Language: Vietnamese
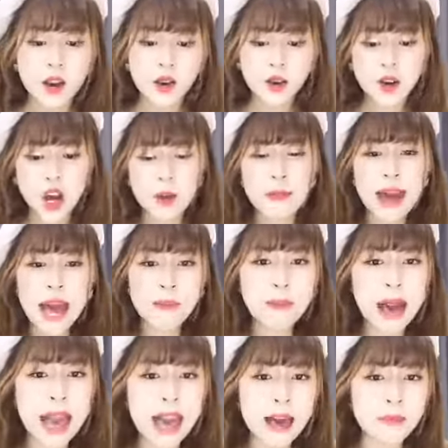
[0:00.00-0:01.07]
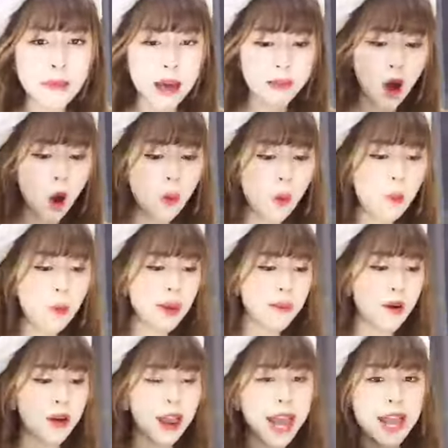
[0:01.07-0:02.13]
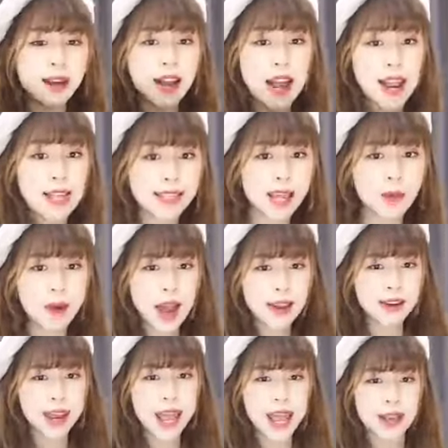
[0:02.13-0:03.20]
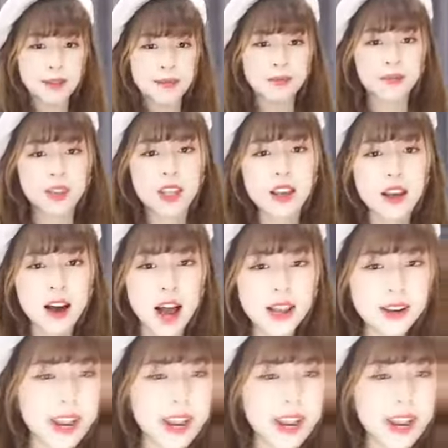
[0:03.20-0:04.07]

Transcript: rồi bà ba bà bà út lên màu đen này là xong hết đen hết